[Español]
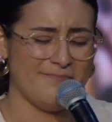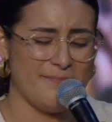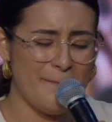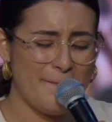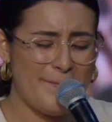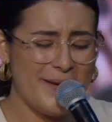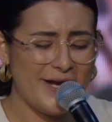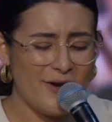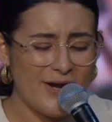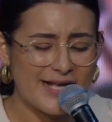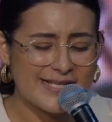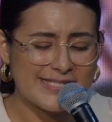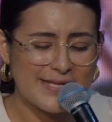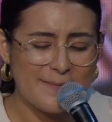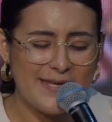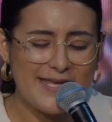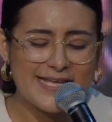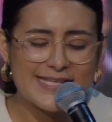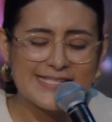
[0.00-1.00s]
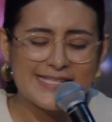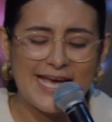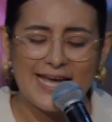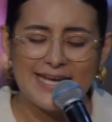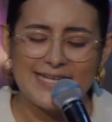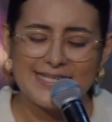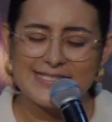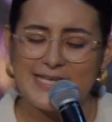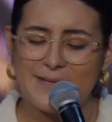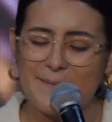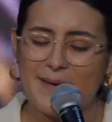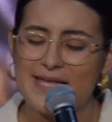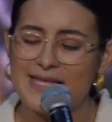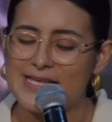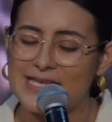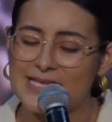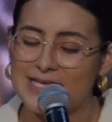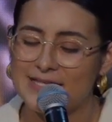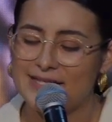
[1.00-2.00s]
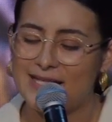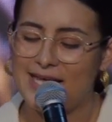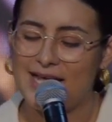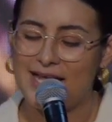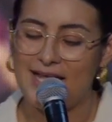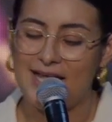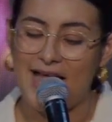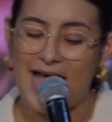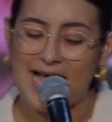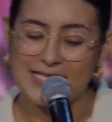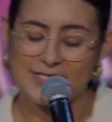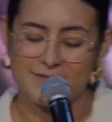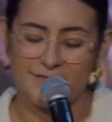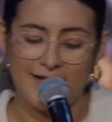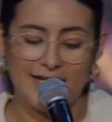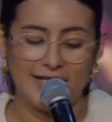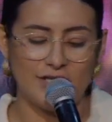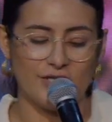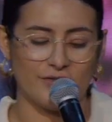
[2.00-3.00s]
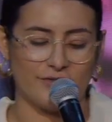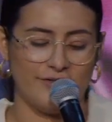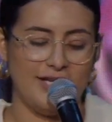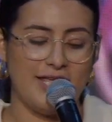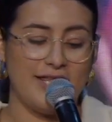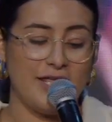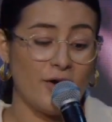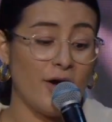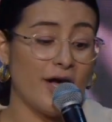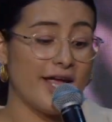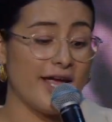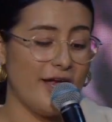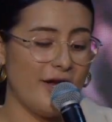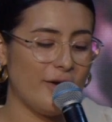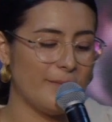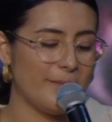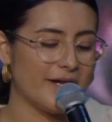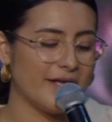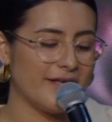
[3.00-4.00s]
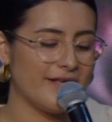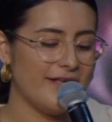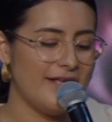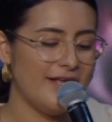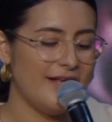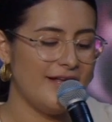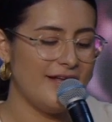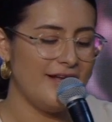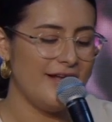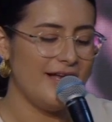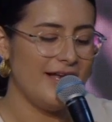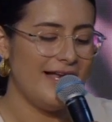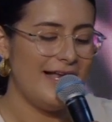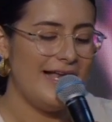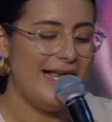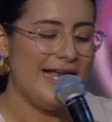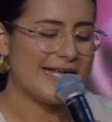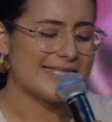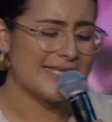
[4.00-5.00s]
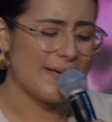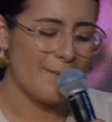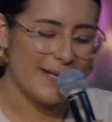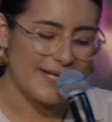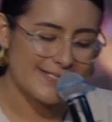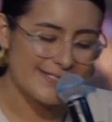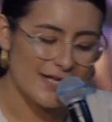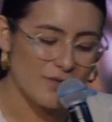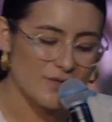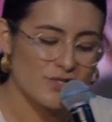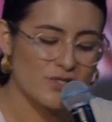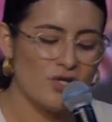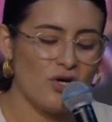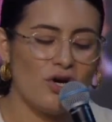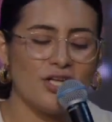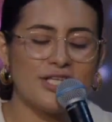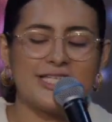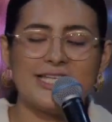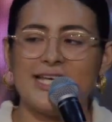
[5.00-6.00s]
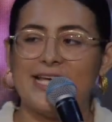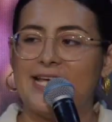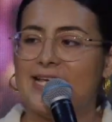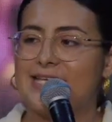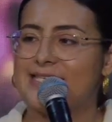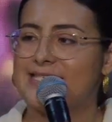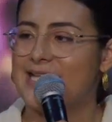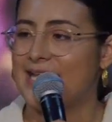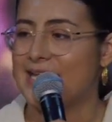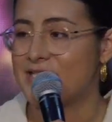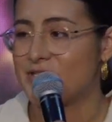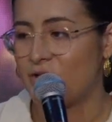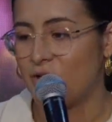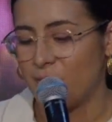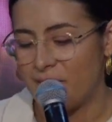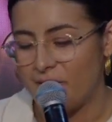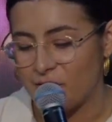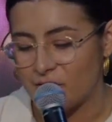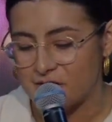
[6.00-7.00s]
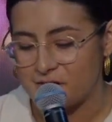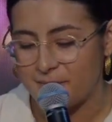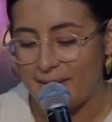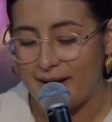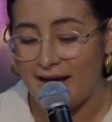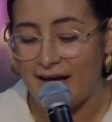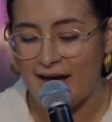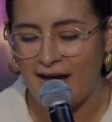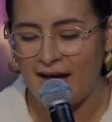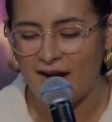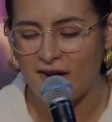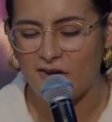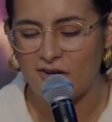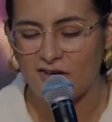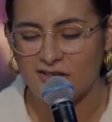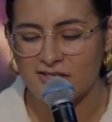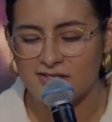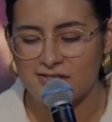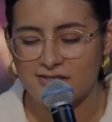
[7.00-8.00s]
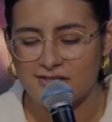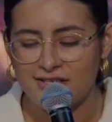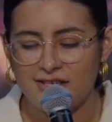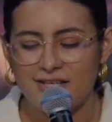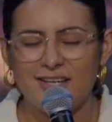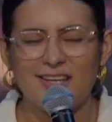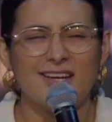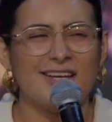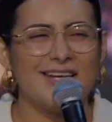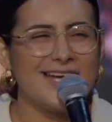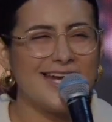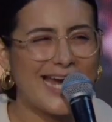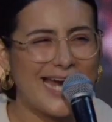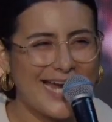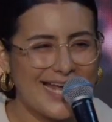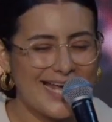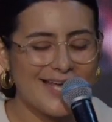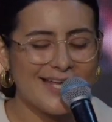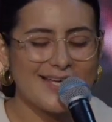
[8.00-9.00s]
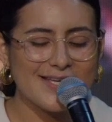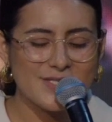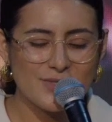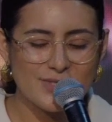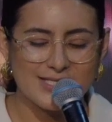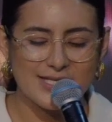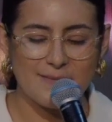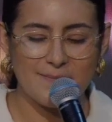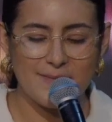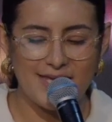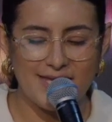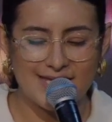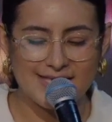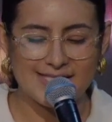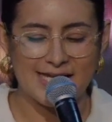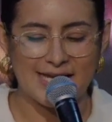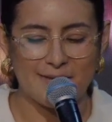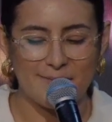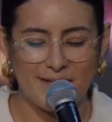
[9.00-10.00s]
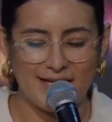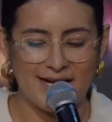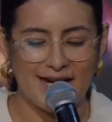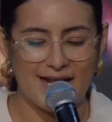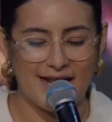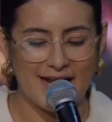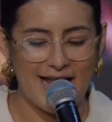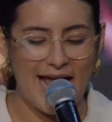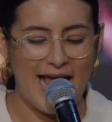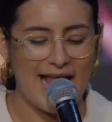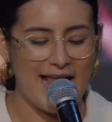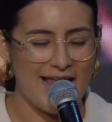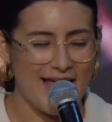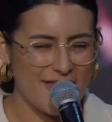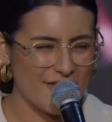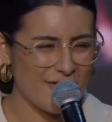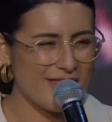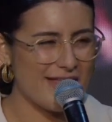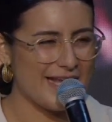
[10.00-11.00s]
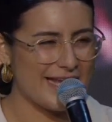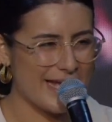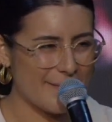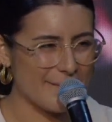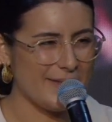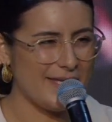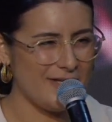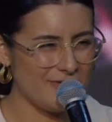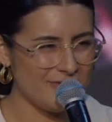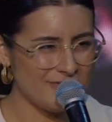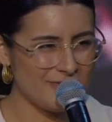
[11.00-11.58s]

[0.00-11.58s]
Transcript: Pero las semillas caen encima del asfalto, le dijo aquel hombre. Las aplastan los coches, se las comen los pájaros. ¿Cree que sus semillas germinarán al lado del camino?